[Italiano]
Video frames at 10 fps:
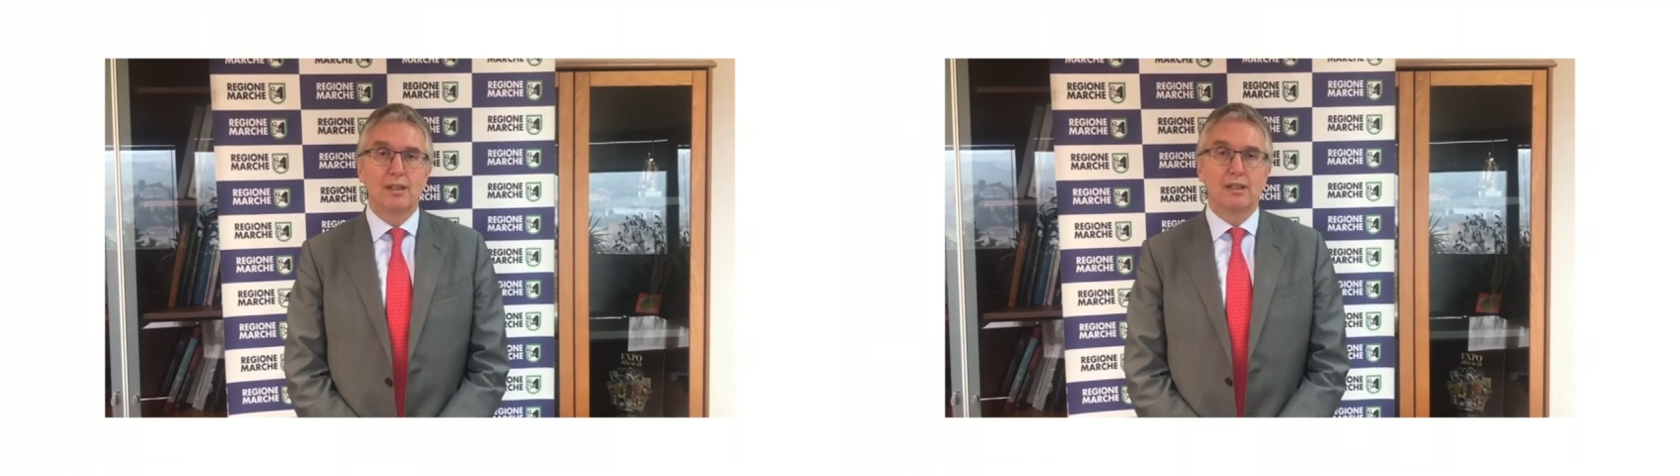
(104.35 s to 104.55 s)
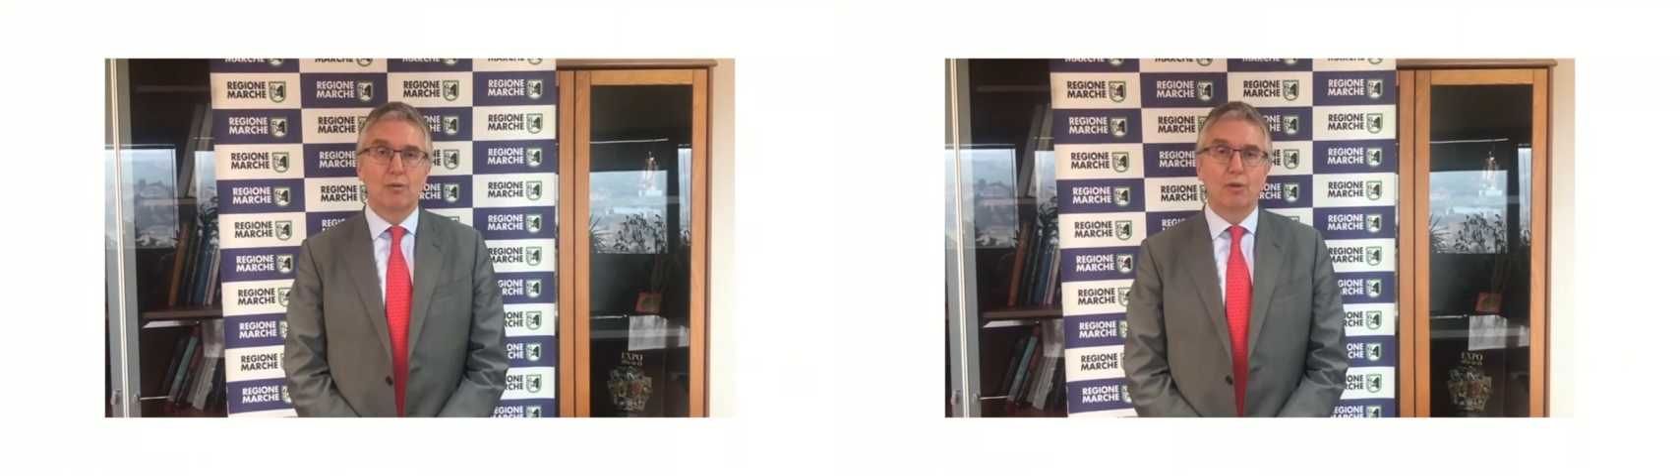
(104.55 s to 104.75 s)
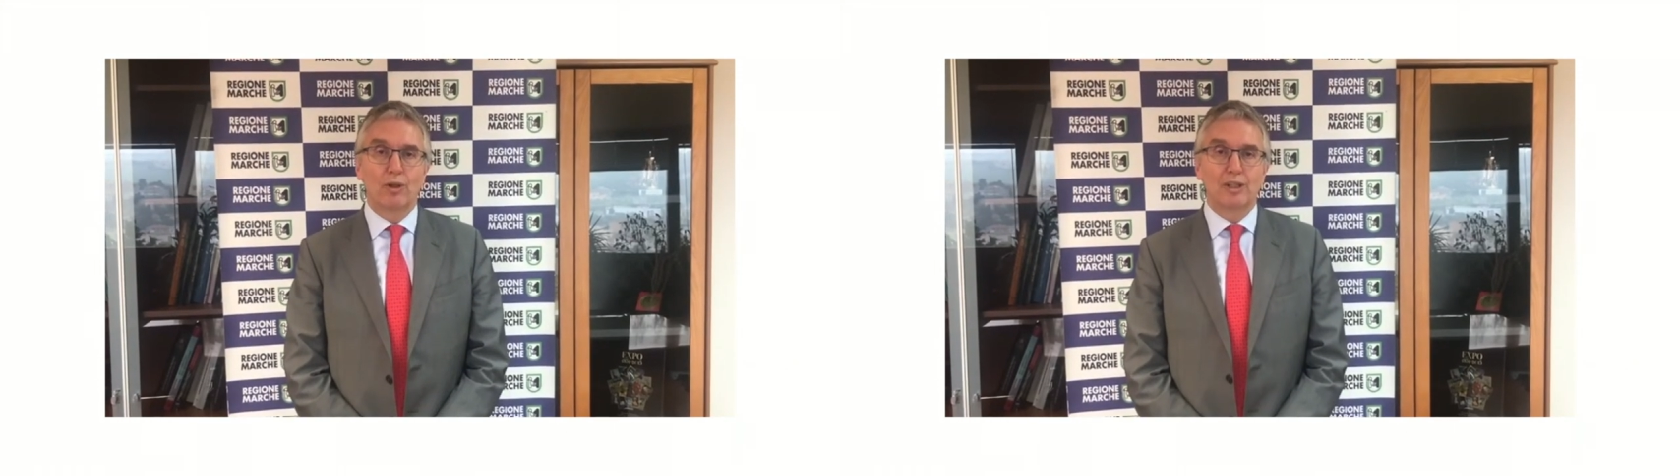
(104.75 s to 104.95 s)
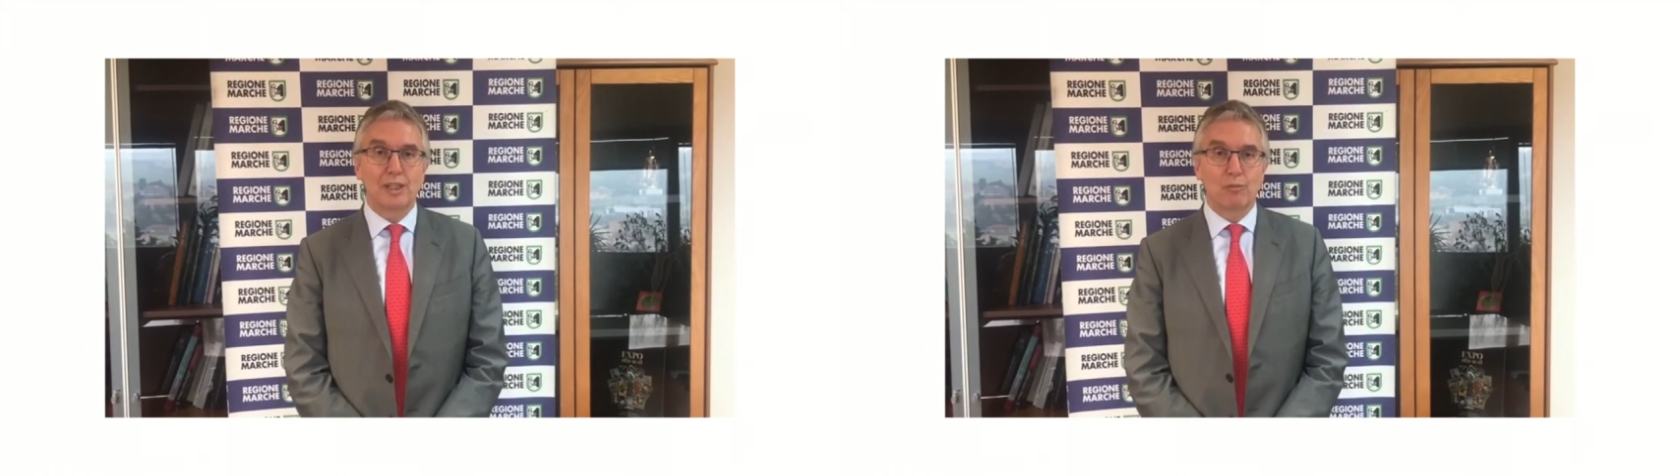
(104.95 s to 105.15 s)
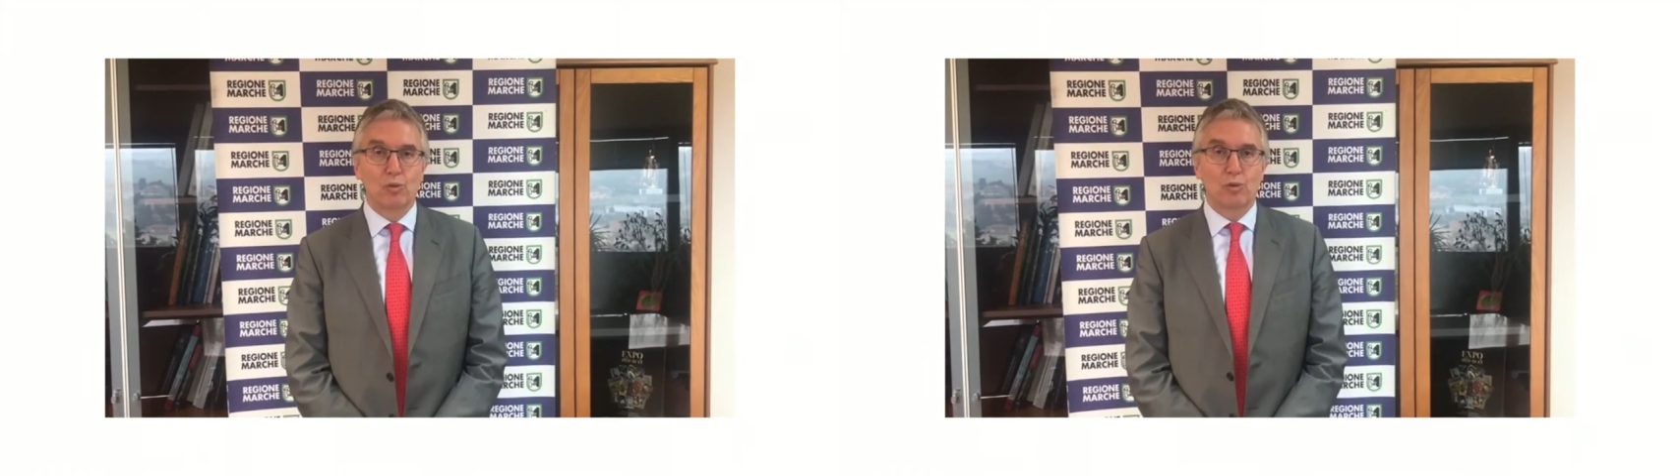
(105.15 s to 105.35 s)
di quello che
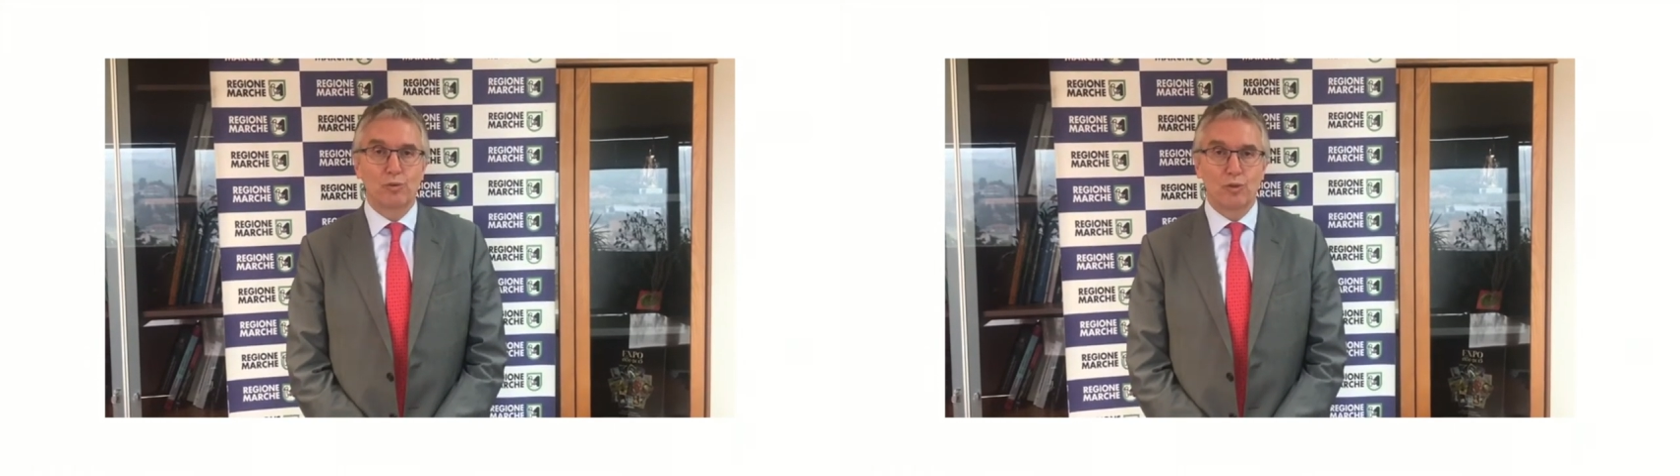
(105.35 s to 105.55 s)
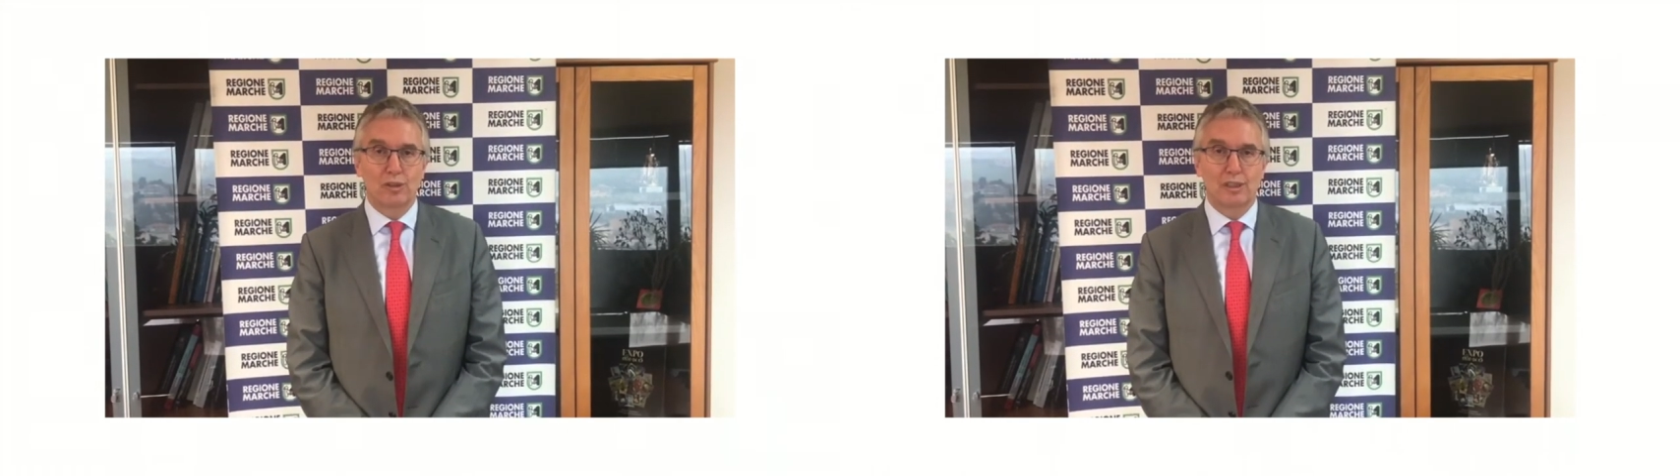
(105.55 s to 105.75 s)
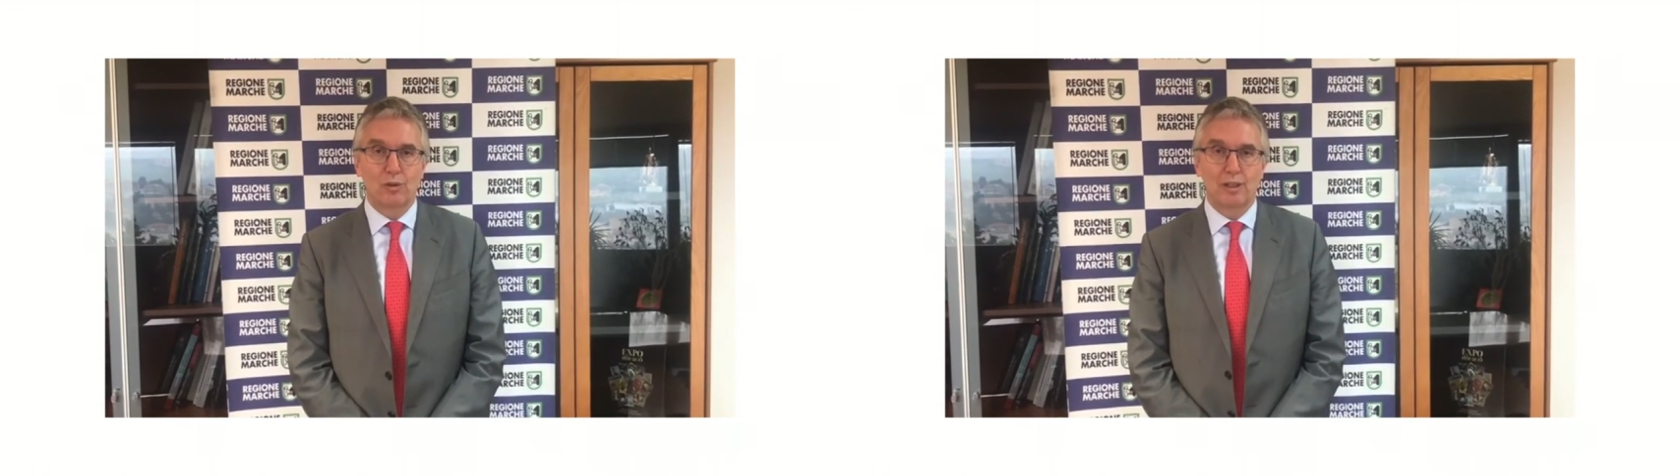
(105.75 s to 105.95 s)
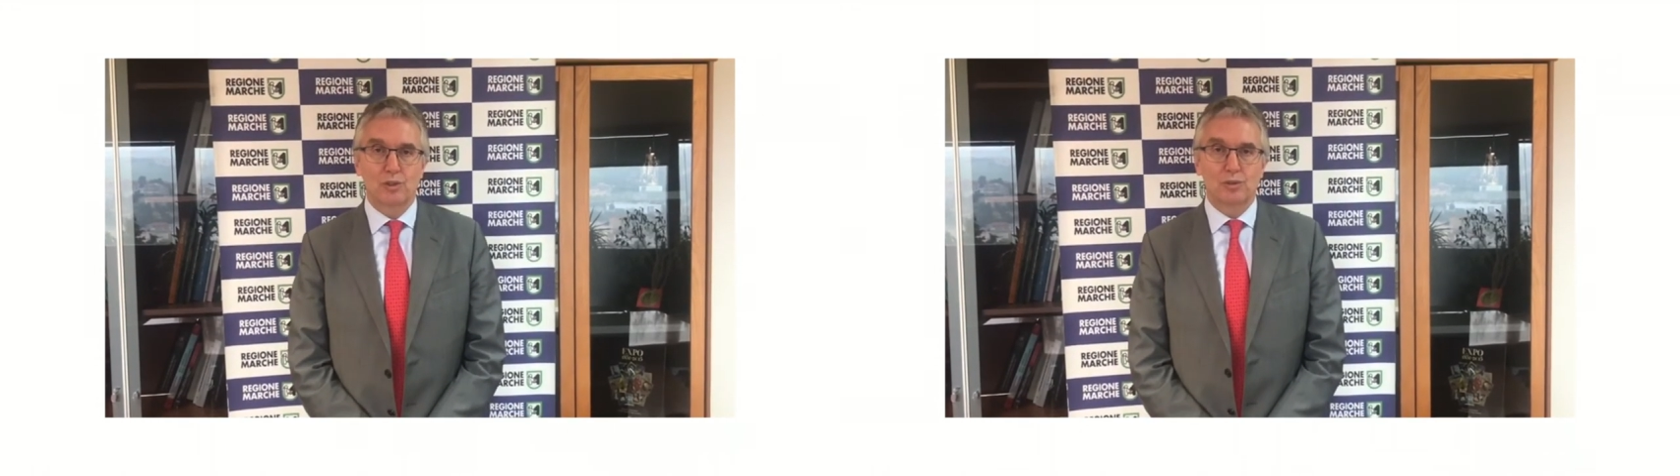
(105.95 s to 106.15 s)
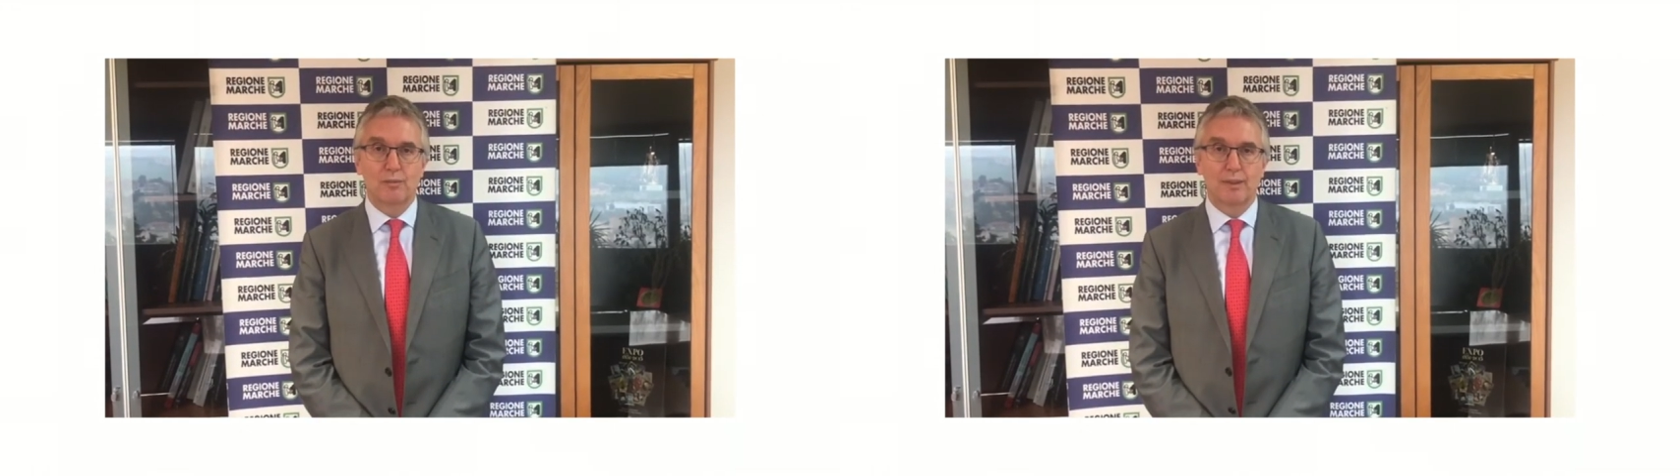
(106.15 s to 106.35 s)
già è molto forte con la
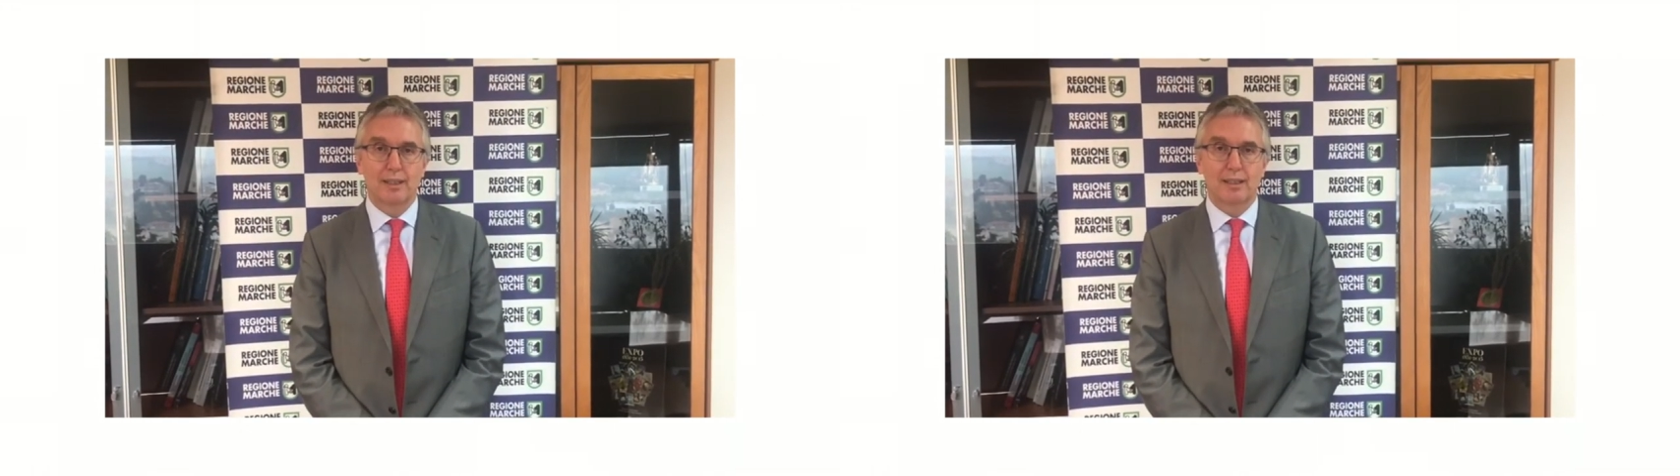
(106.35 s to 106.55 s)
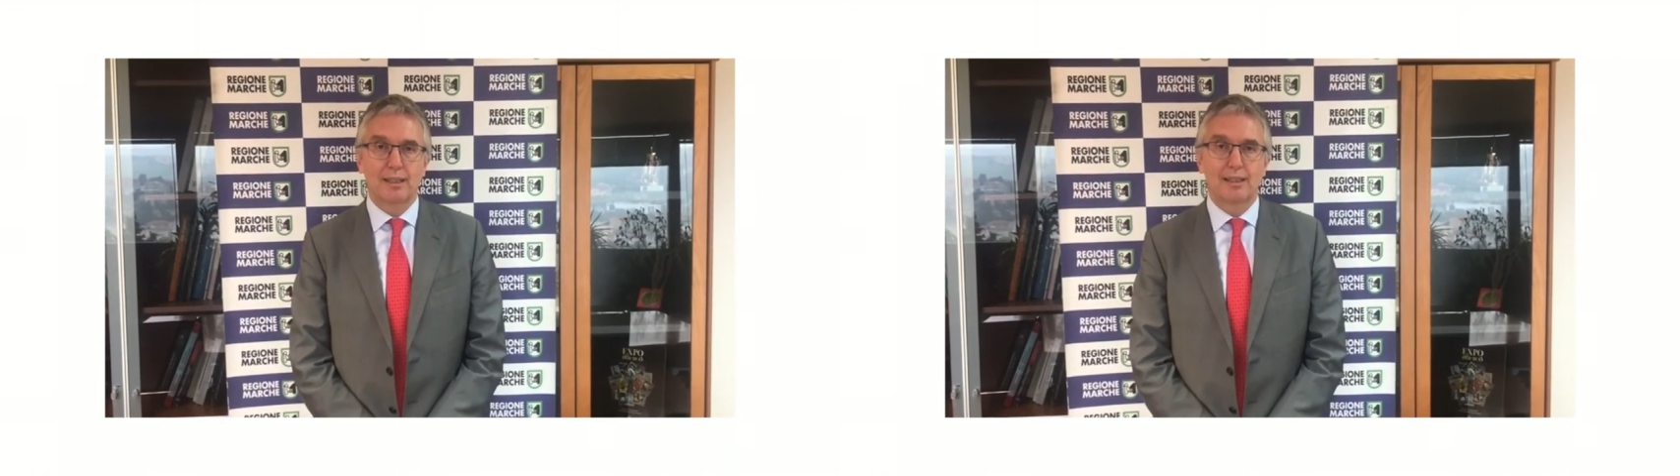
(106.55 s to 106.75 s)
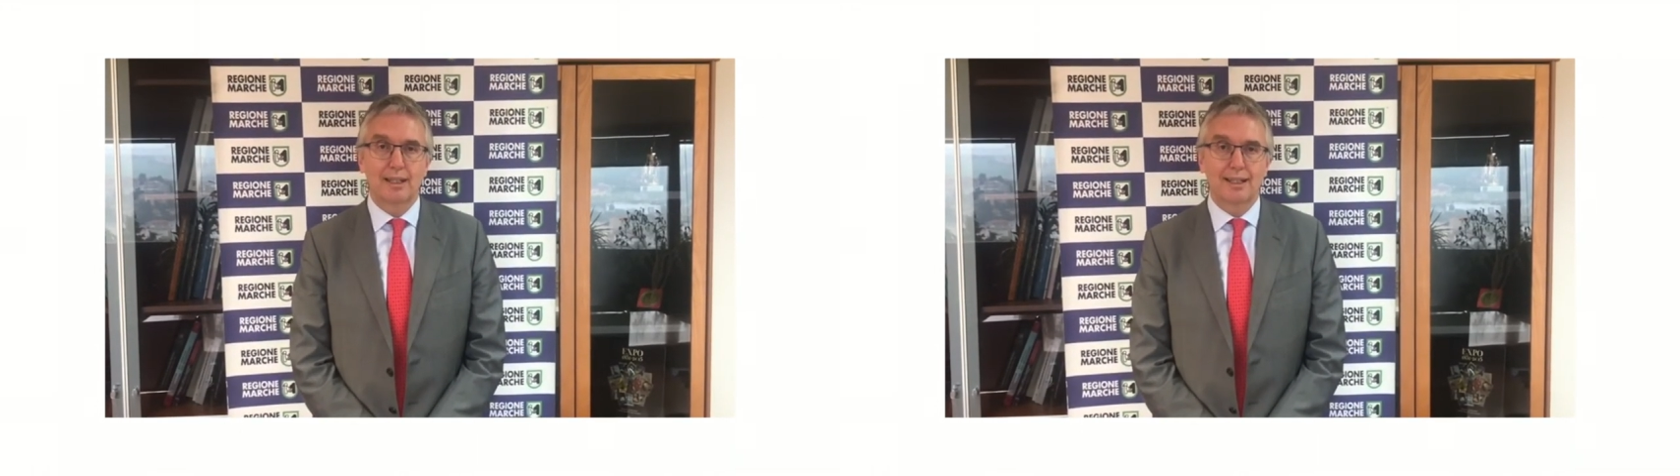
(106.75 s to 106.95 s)
Regione Marche nel